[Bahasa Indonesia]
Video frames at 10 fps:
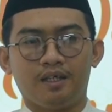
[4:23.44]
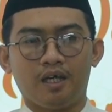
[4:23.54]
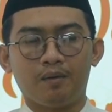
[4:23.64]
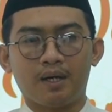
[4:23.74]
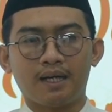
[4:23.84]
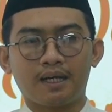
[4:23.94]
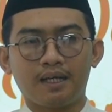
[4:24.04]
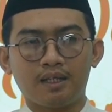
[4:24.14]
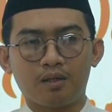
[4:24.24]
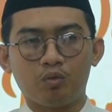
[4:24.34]
Yang mana
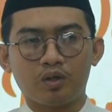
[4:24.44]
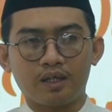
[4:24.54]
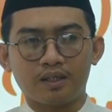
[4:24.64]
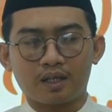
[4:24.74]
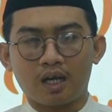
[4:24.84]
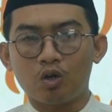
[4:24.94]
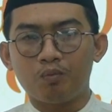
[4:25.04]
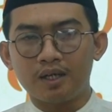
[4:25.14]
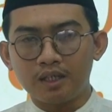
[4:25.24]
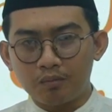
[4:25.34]
kita mungkin terlalu
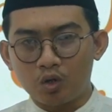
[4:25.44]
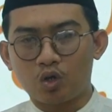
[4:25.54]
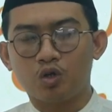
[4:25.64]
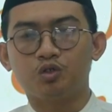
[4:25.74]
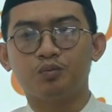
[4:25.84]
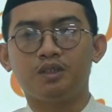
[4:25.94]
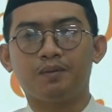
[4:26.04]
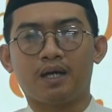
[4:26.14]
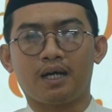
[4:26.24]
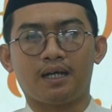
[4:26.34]
banyak mengkonsumsi
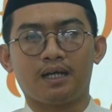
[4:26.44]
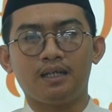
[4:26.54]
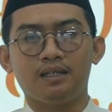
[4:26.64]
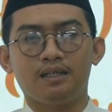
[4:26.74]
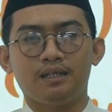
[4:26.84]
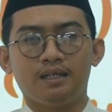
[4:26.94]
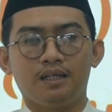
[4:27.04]
makanan,